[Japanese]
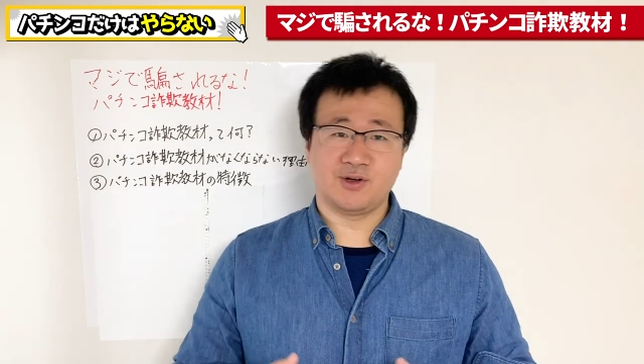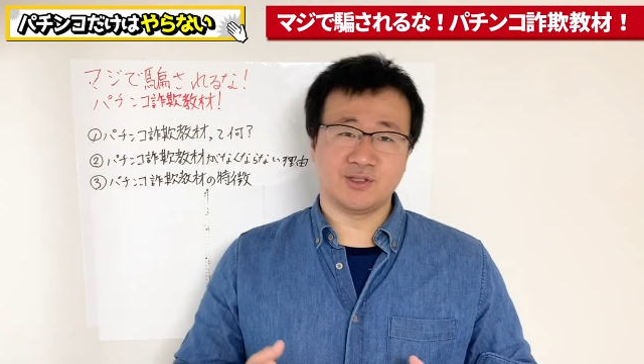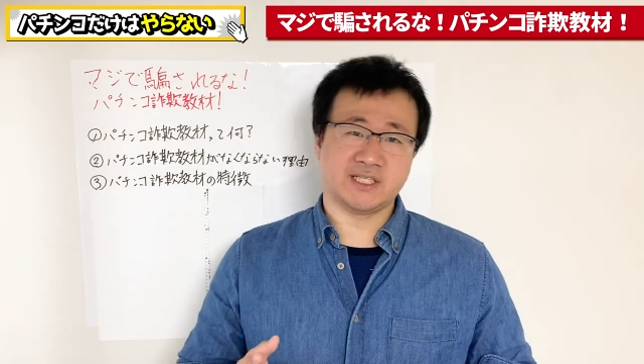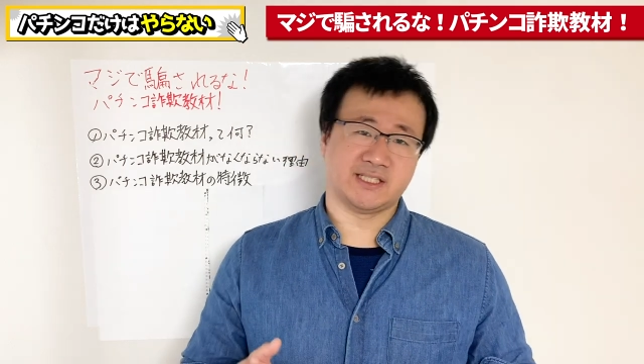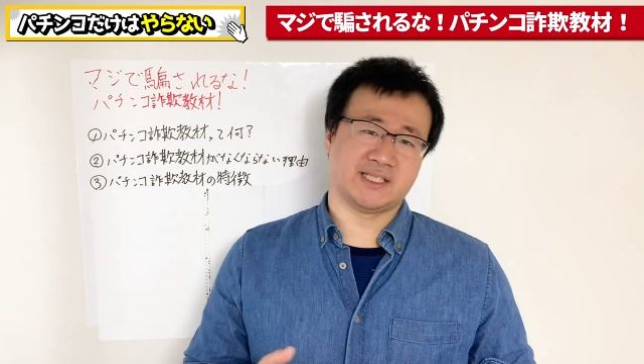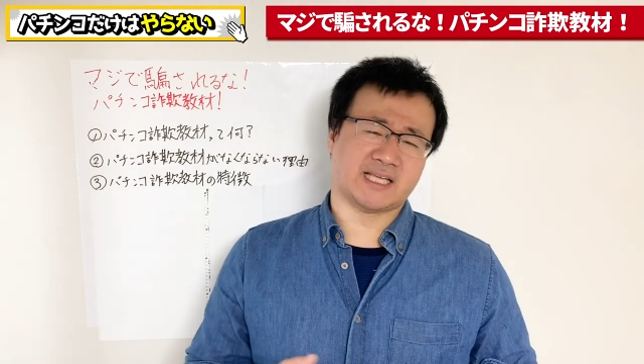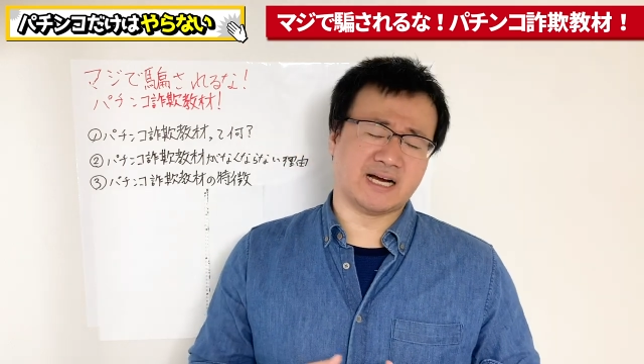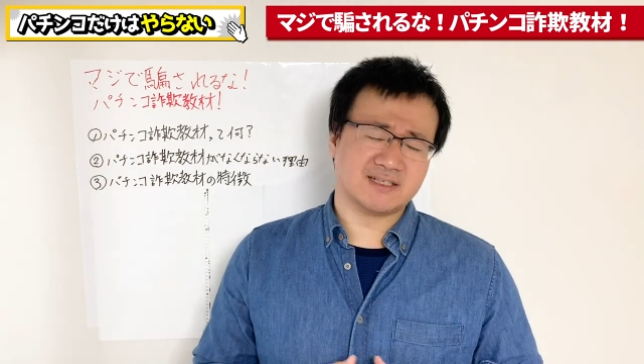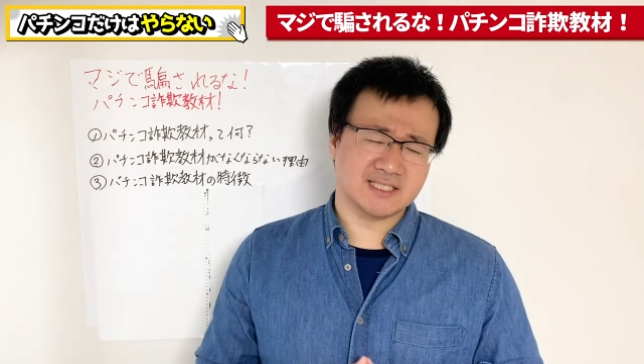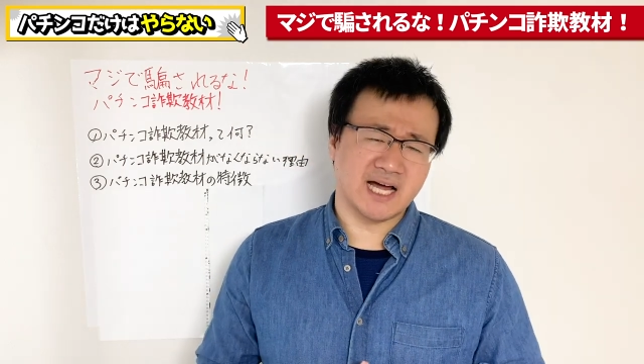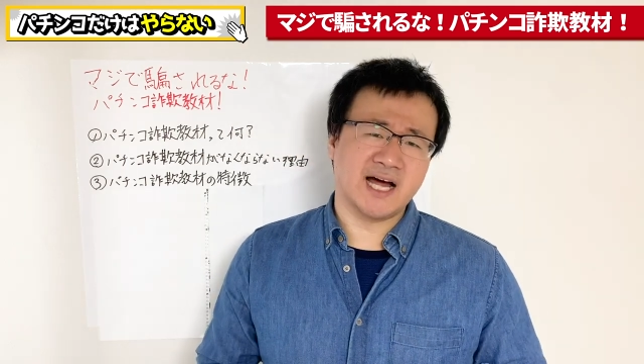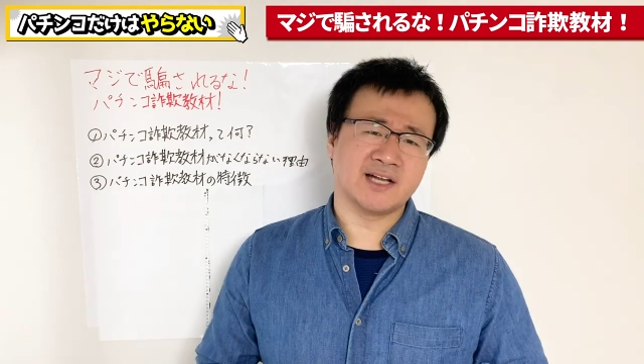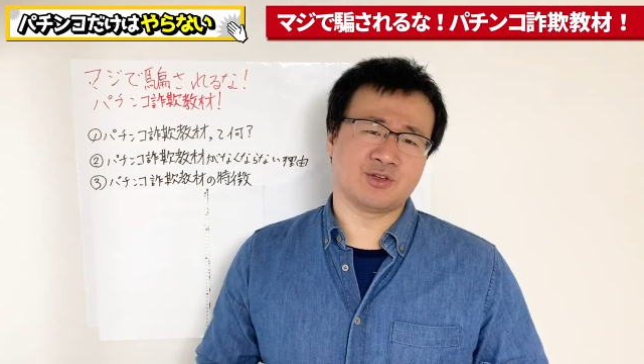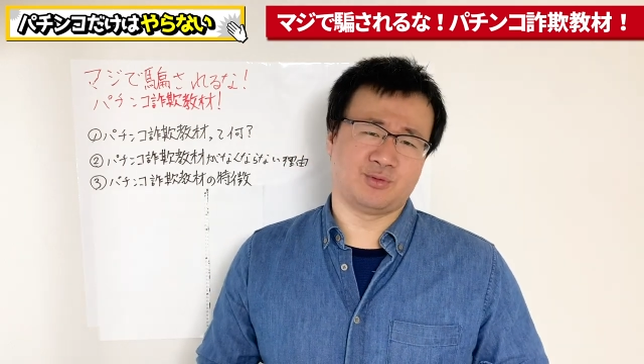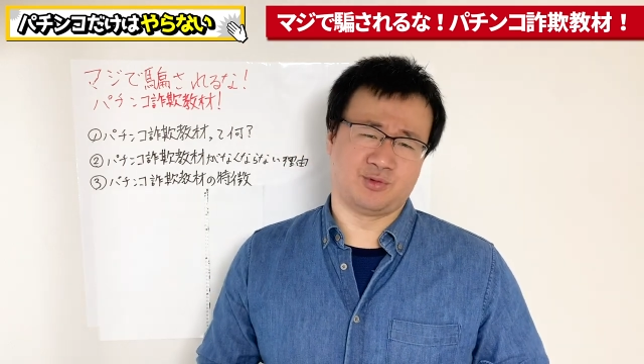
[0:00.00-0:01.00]
教材ってたく
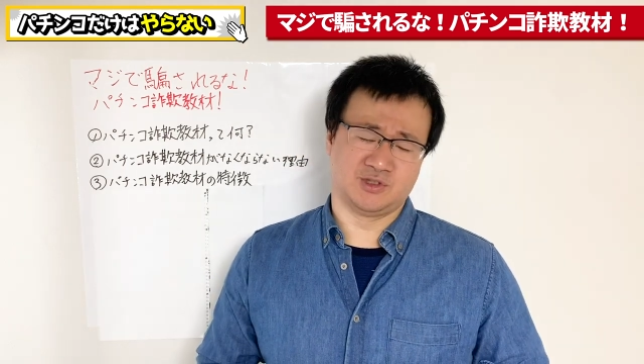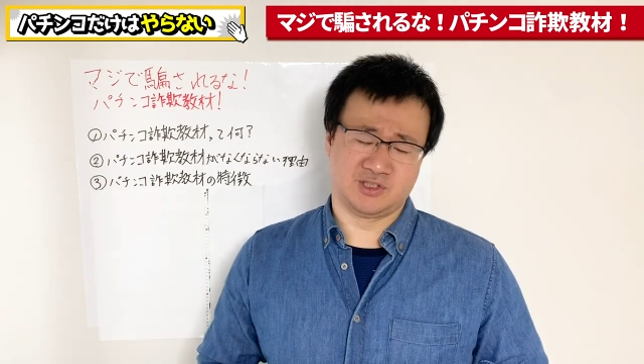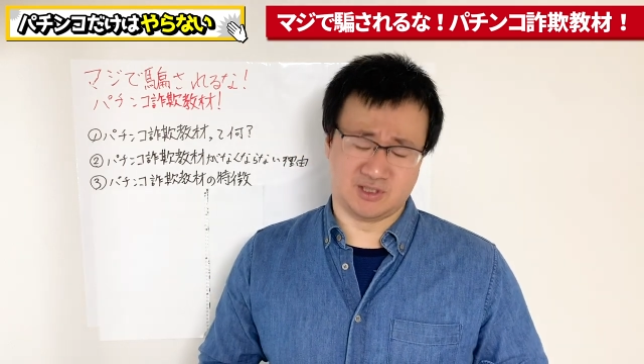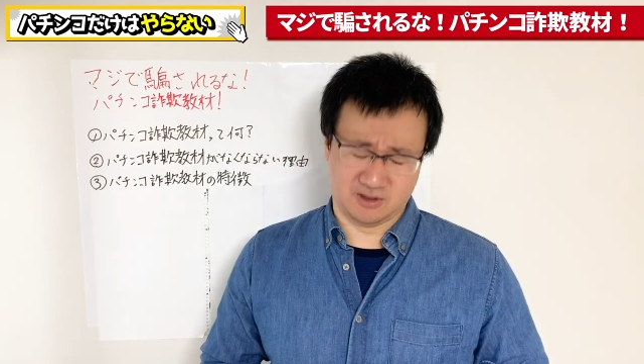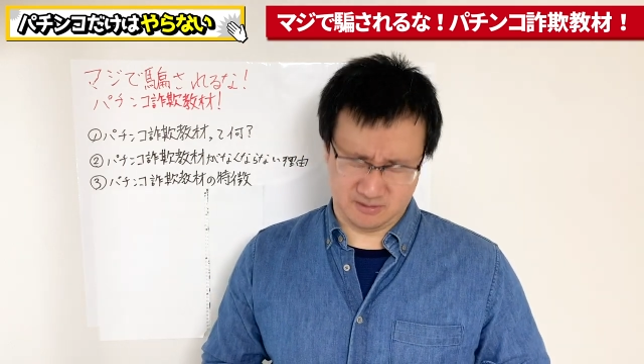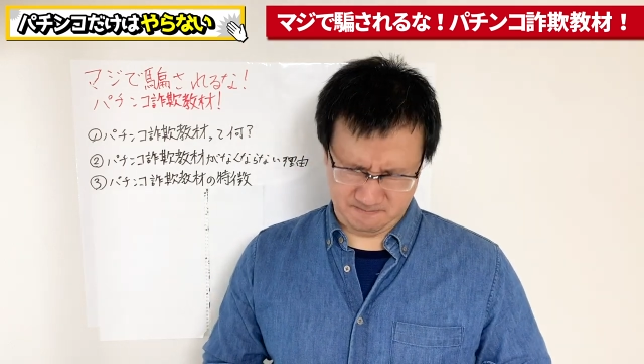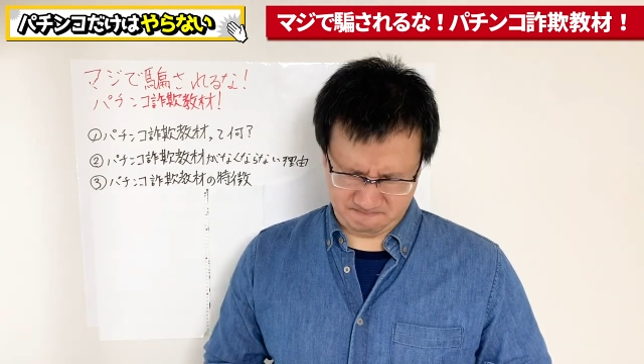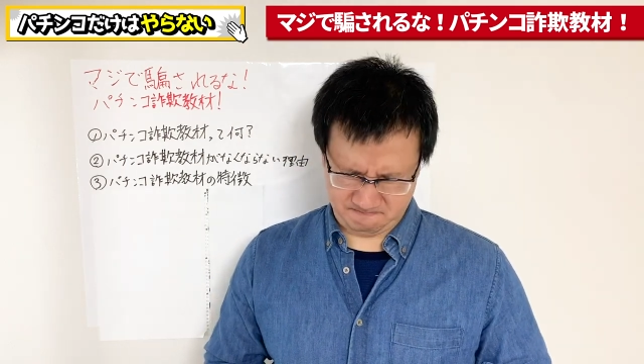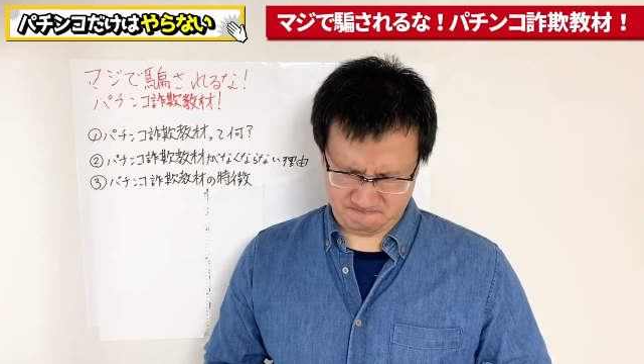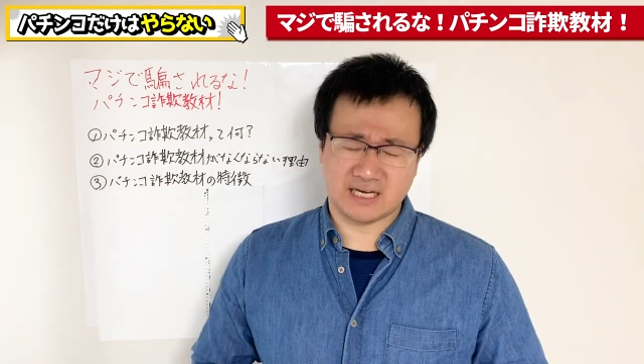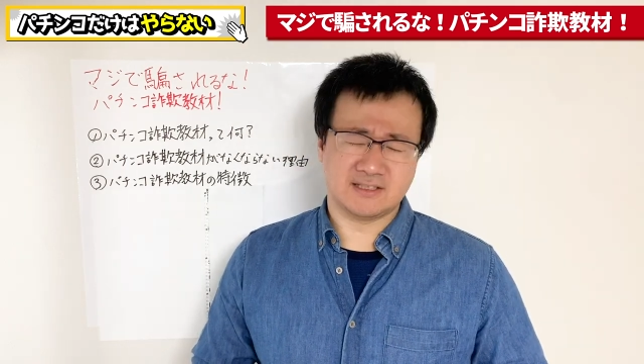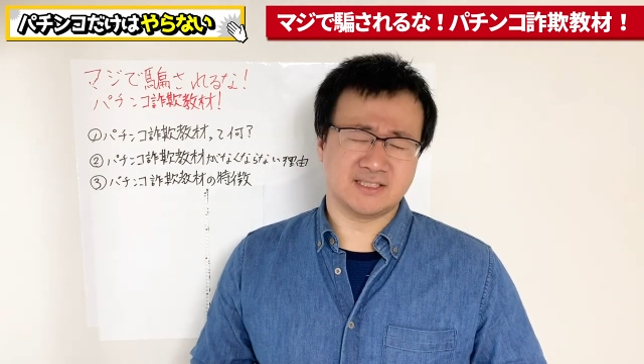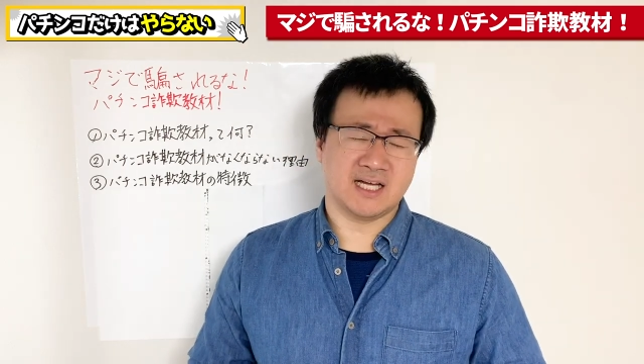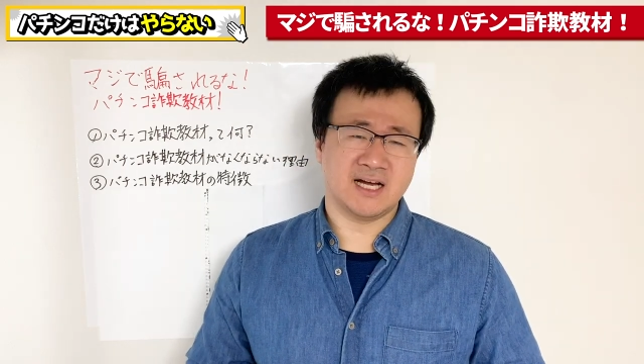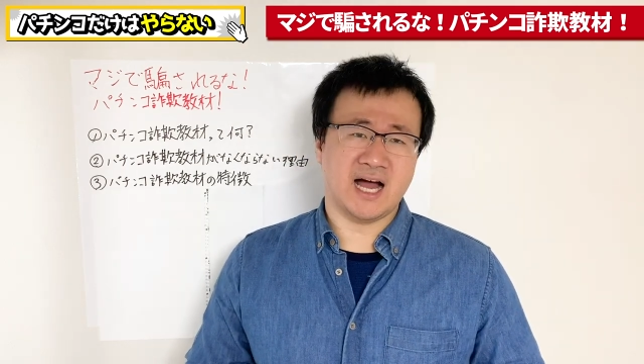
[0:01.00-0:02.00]
さんあると思うんですよ。
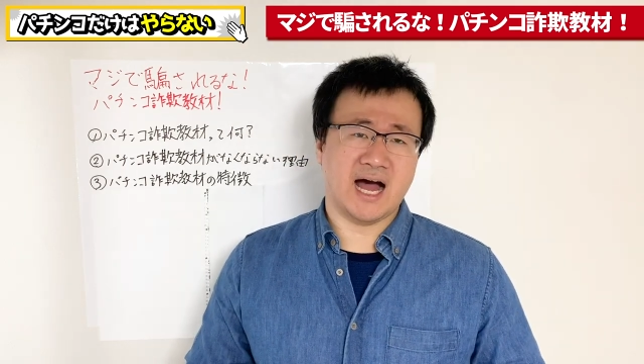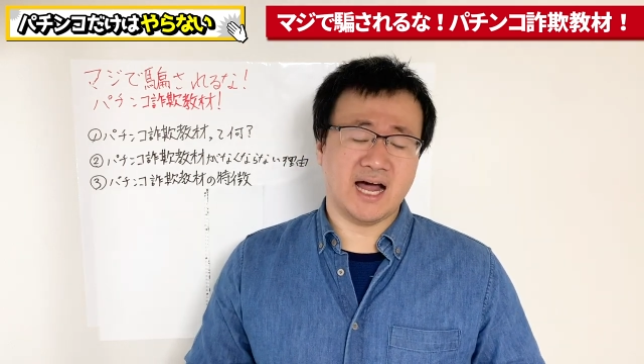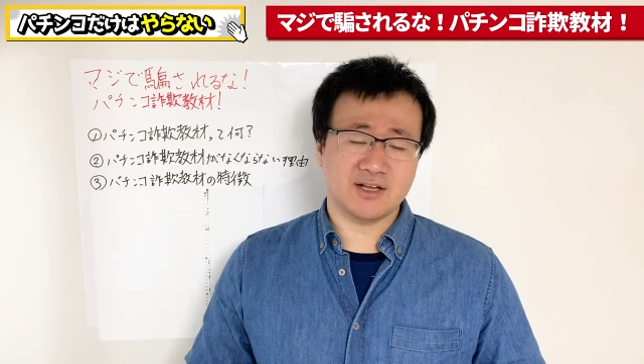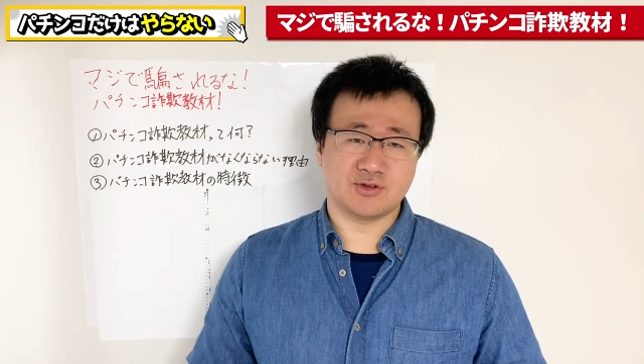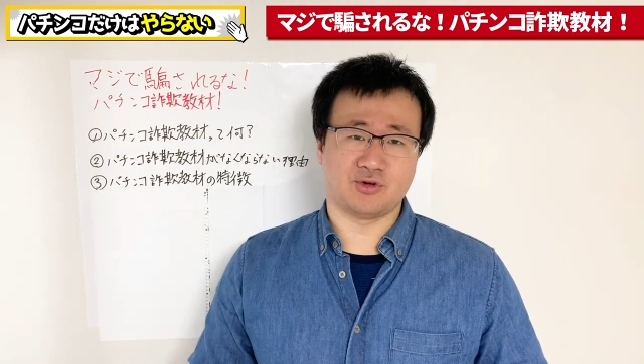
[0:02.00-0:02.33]
たくさんあ